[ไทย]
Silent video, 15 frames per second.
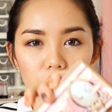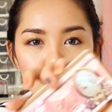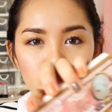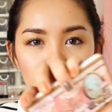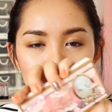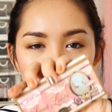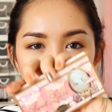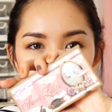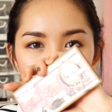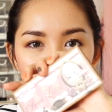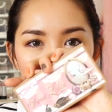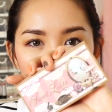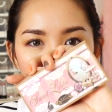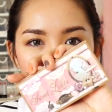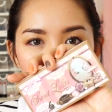ลองดูกันนะ
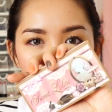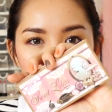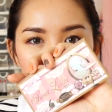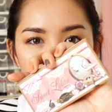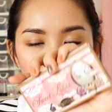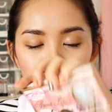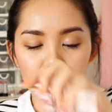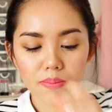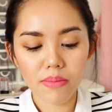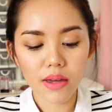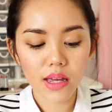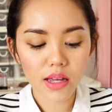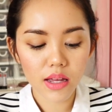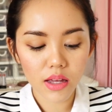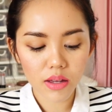จ๊ะ
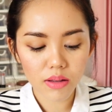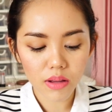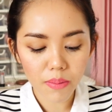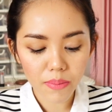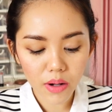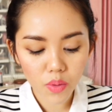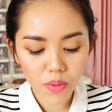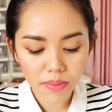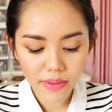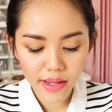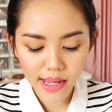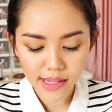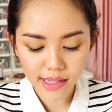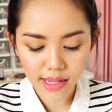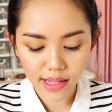มีเราไม่รู้ว่ามี
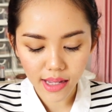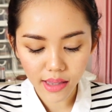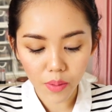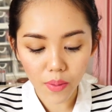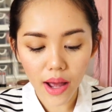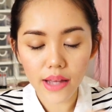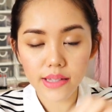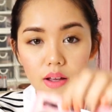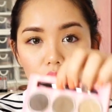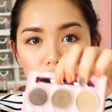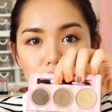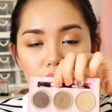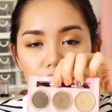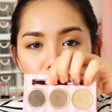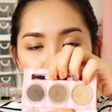กี่สีนะแต่ว่า2
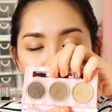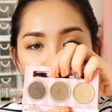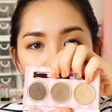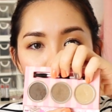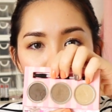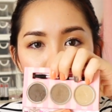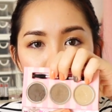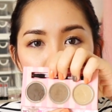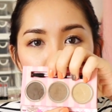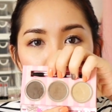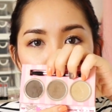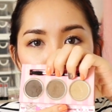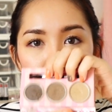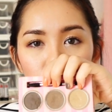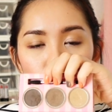สีเนี้ยคิดว่า
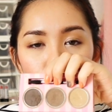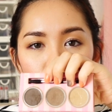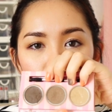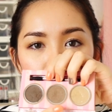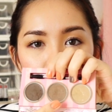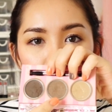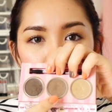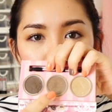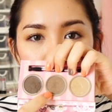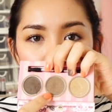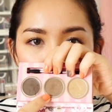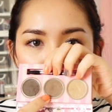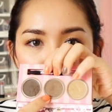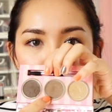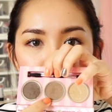มันเวิร์กอะ
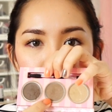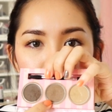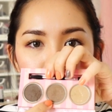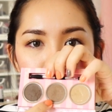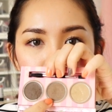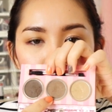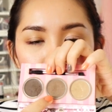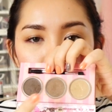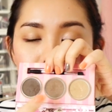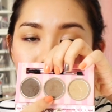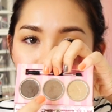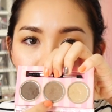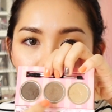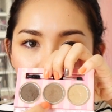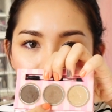เข้มสี
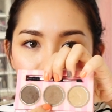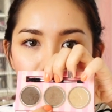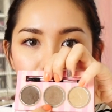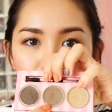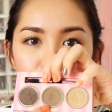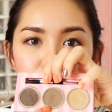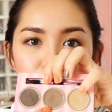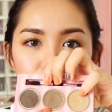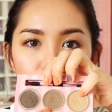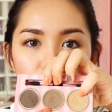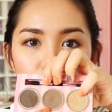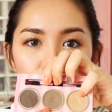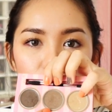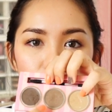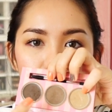กลางๆกับสีอ่
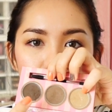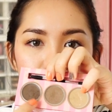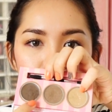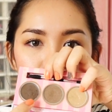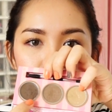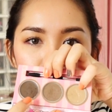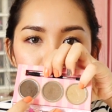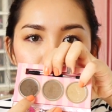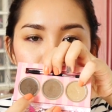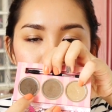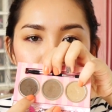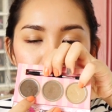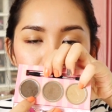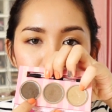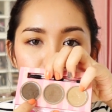อนนะคะสีเข้มก็แบ
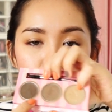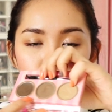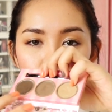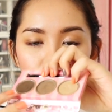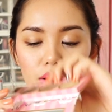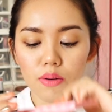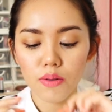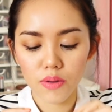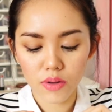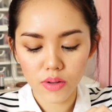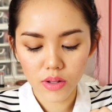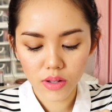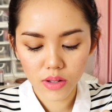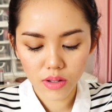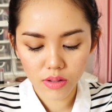บเป็นเจล
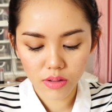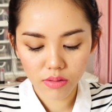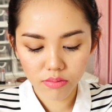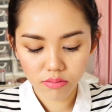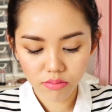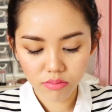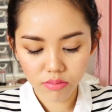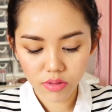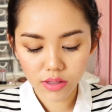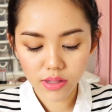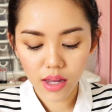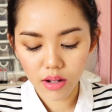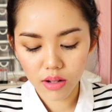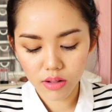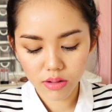
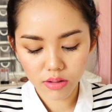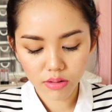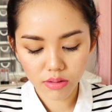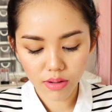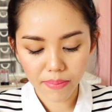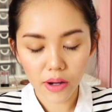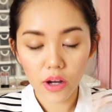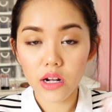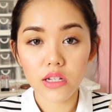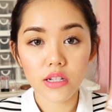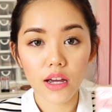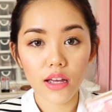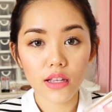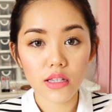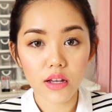เซ็ตแต่ไม่ค่อยได้
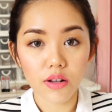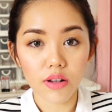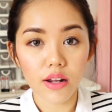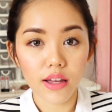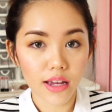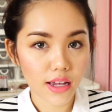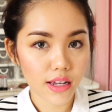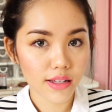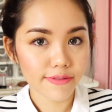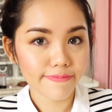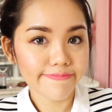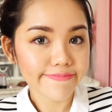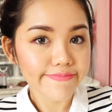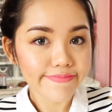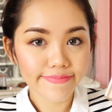ใช้เจลเท่าไหร่
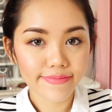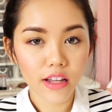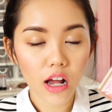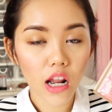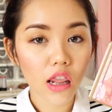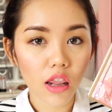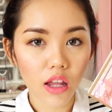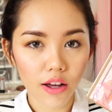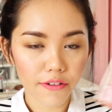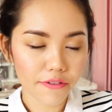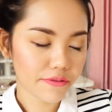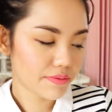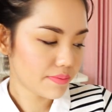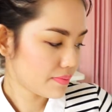Love